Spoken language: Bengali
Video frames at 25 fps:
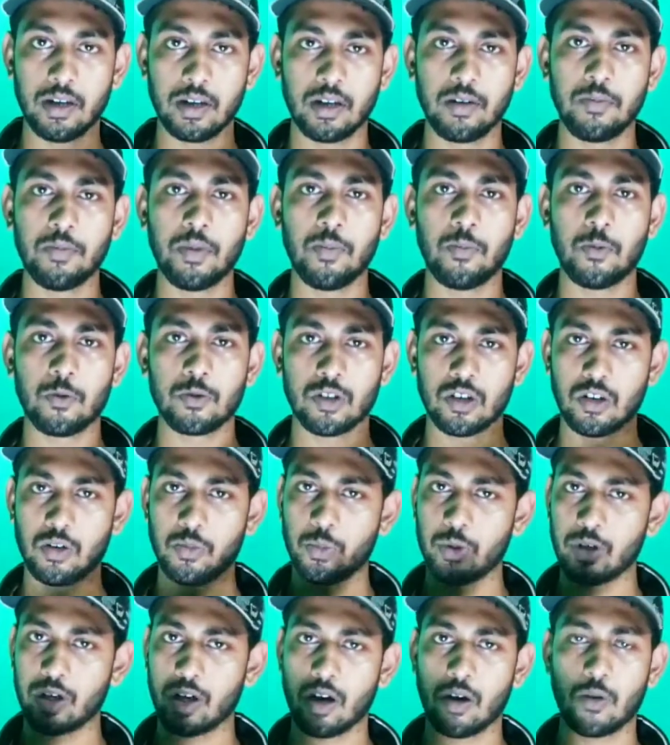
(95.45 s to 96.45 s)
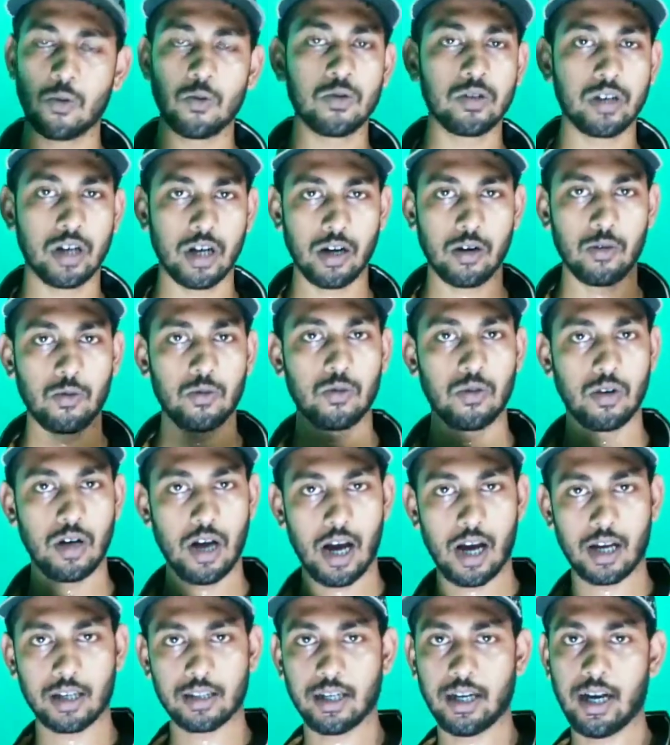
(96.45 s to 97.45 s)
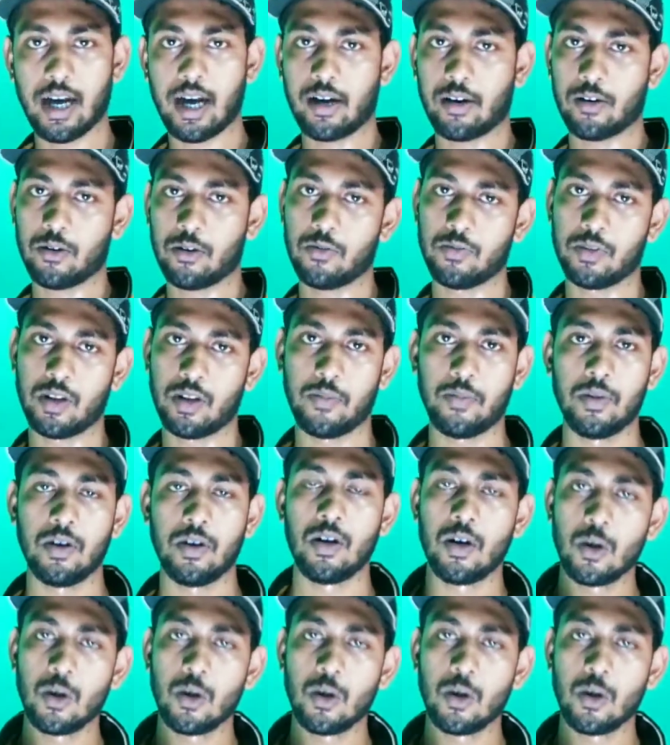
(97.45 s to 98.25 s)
কিংবা পঁচানব্বই টাকা কোনো জায়গায় এক এক জায়গায় একরকম দাম